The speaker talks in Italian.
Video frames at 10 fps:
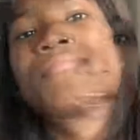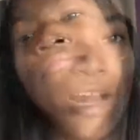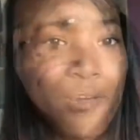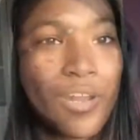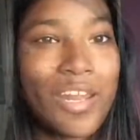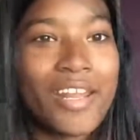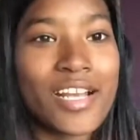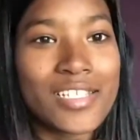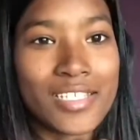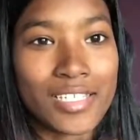Allora
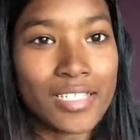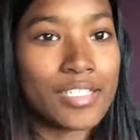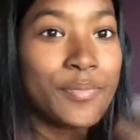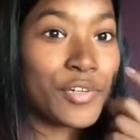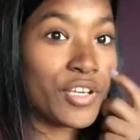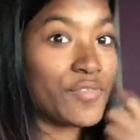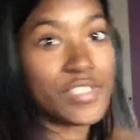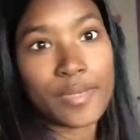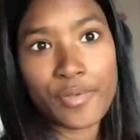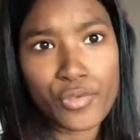ragazzi, spero che vi
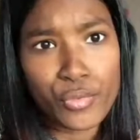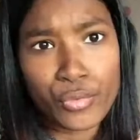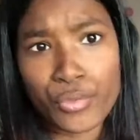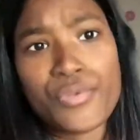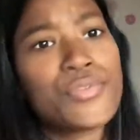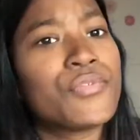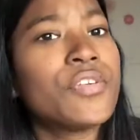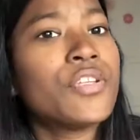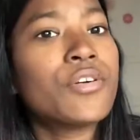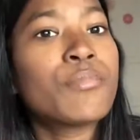sia piaciuto questo
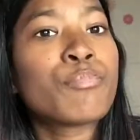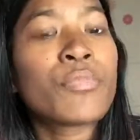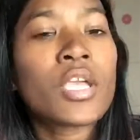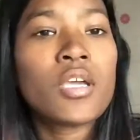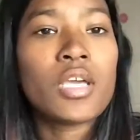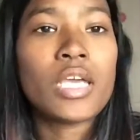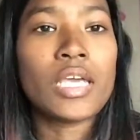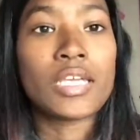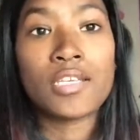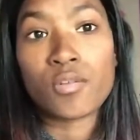video
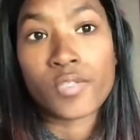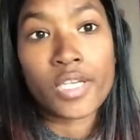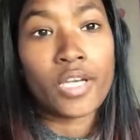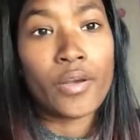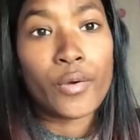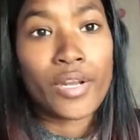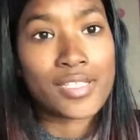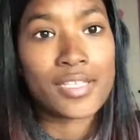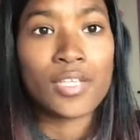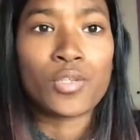e chi non sarà ancora
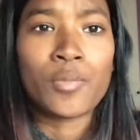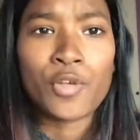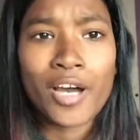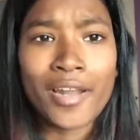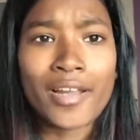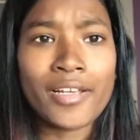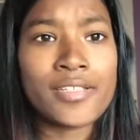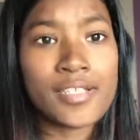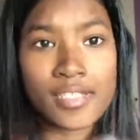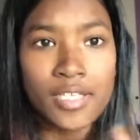iscritto al mio canale
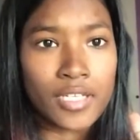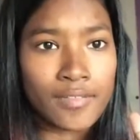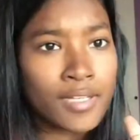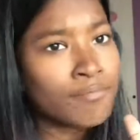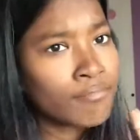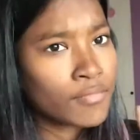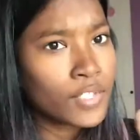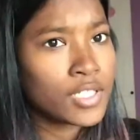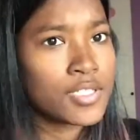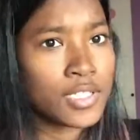si iscriva,
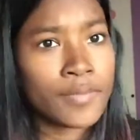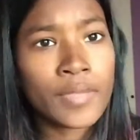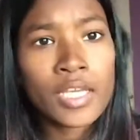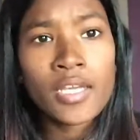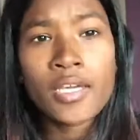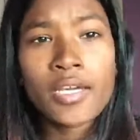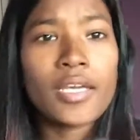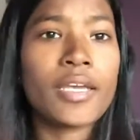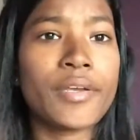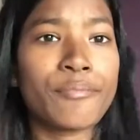sì,
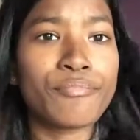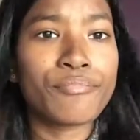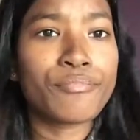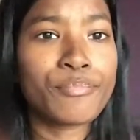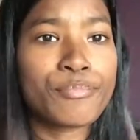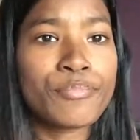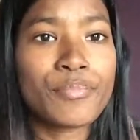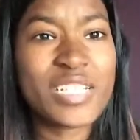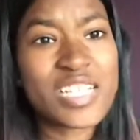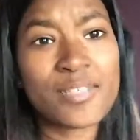e mm,
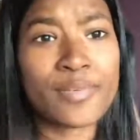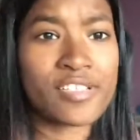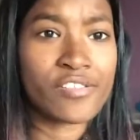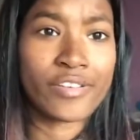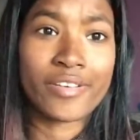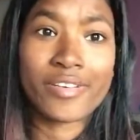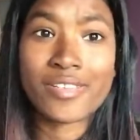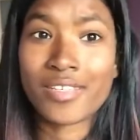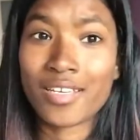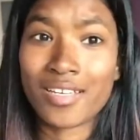mi dispiace
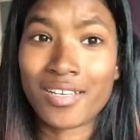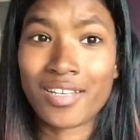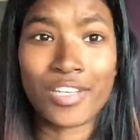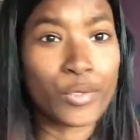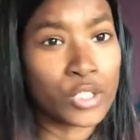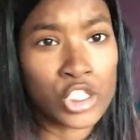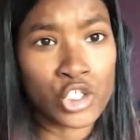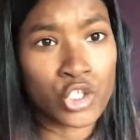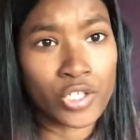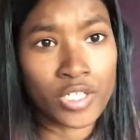se in questi
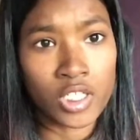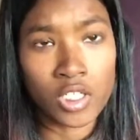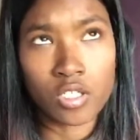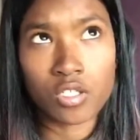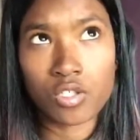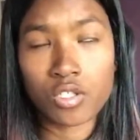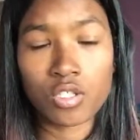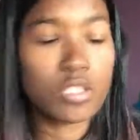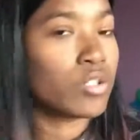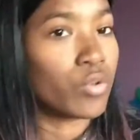giorni
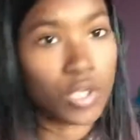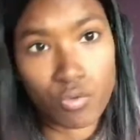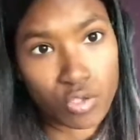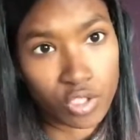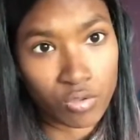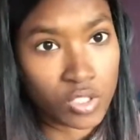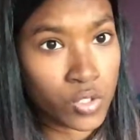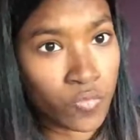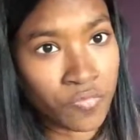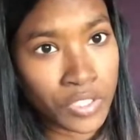non è uscito
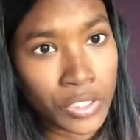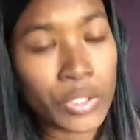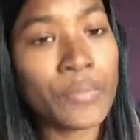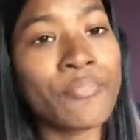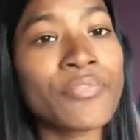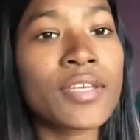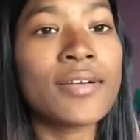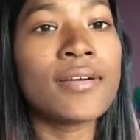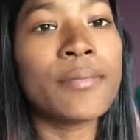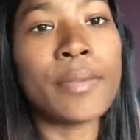nessun video
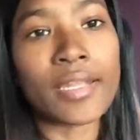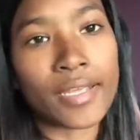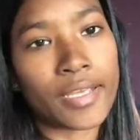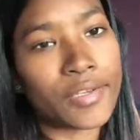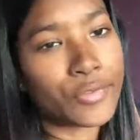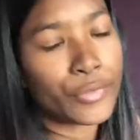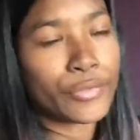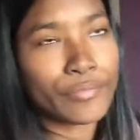perché